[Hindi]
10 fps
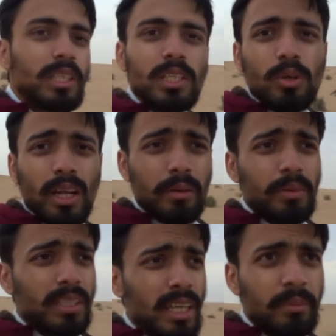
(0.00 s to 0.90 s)
ठीक हो रहा है
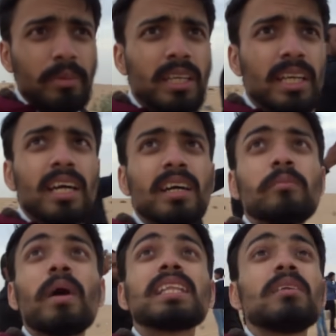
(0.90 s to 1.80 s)
अभी गर्मी नहीं है
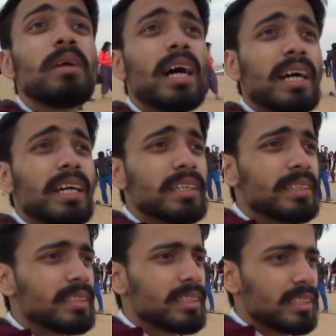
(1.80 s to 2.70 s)
बादल भी आ गए
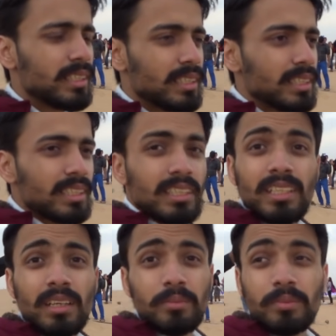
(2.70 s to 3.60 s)

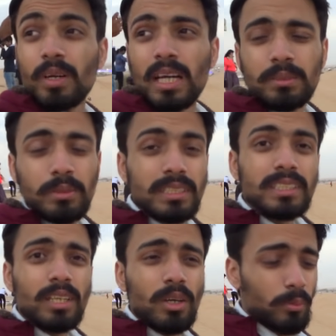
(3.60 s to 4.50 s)
एक्सपीरियंस
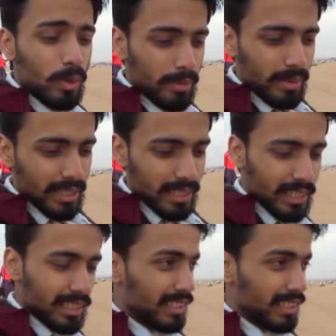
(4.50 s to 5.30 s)
देखो आप क्वाड बाइकिंग का